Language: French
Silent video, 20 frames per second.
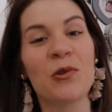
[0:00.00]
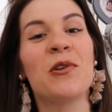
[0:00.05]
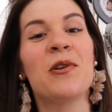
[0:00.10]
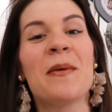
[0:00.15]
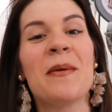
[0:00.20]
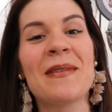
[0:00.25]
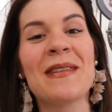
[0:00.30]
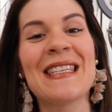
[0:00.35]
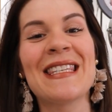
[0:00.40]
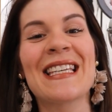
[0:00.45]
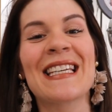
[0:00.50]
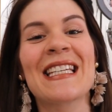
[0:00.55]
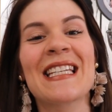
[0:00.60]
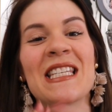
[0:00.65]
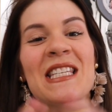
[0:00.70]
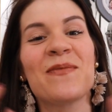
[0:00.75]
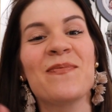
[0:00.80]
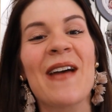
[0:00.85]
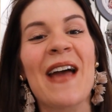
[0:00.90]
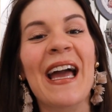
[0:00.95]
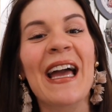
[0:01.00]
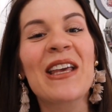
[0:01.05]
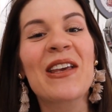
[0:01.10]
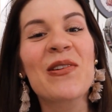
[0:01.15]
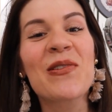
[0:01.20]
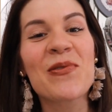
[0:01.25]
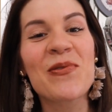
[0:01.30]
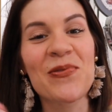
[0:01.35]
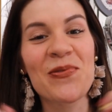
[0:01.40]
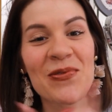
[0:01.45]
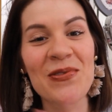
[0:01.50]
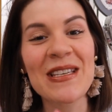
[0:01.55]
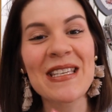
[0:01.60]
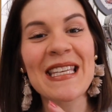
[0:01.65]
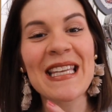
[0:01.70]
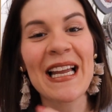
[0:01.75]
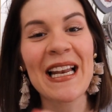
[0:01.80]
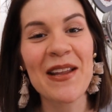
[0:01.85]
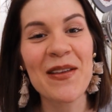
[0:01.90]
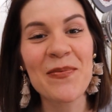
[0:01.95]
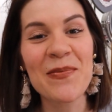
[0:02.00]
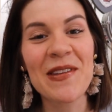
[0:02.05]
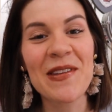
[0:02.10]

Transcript: Coucou mes j'espère que vous allez